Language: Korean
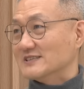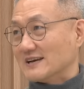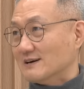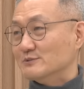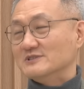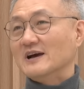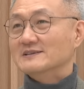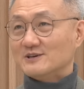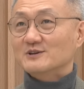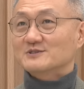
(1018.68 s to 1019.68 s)
자기가 하면 되죠. 아,
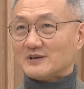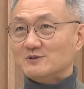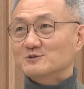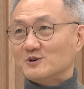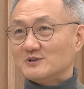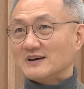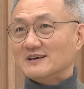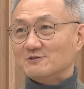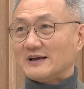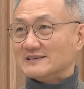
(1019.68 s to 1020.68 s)
저 계속 저러다가
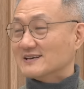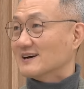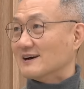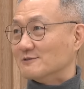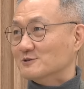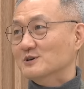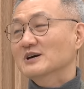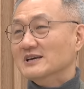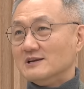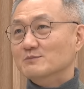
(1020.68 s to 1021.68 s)
계속 약세가 가고 음.
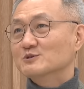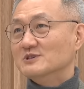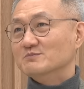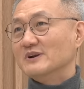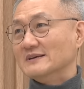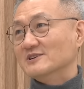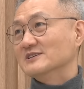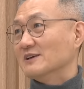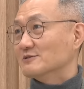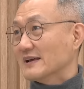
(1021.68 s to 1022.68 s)
일본은 인플레이션이
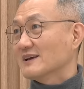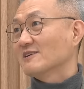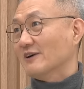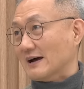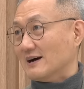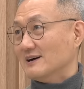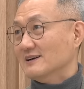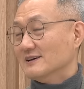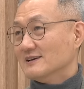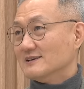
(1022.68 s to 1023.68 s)
계속 생길 거야.
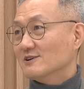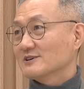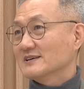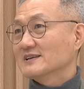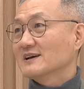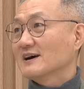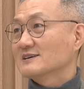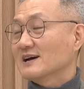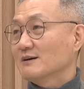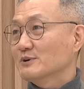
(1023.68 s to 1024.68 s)
이렇게
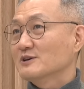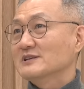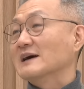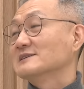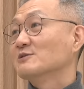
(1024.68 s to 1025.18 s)
생각을 하면 약세로